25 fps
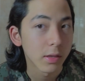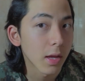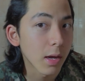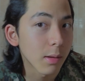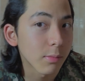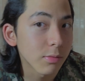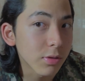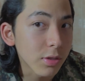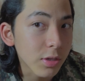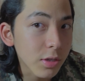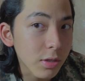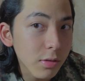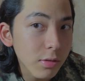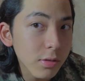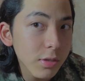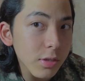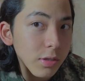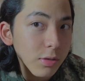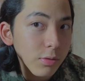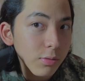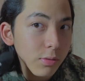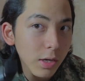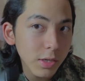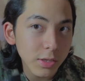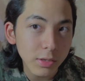네, 아무튼 이런
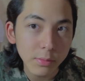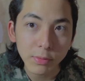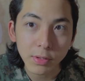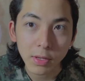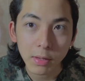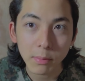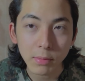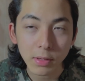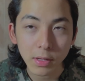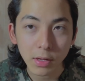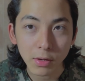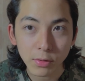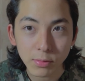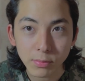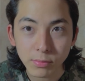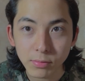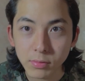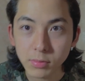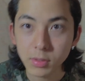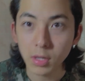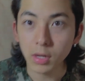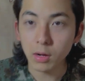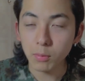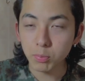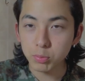식으로 하시면 됩니다,
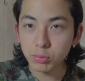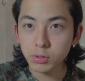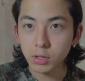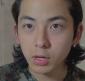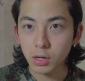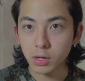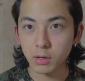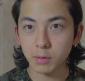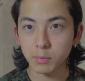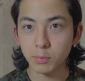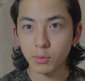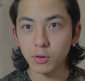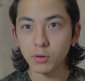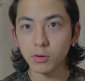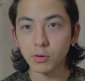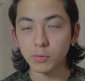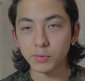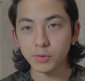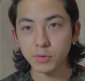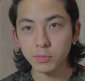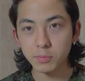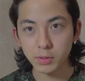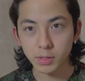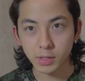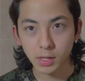여러분. 생각보다 별거
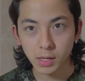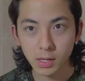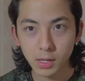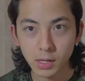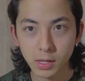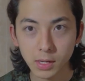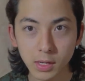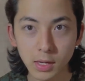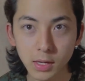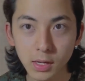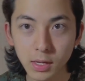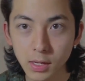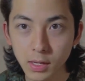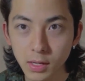없습니다.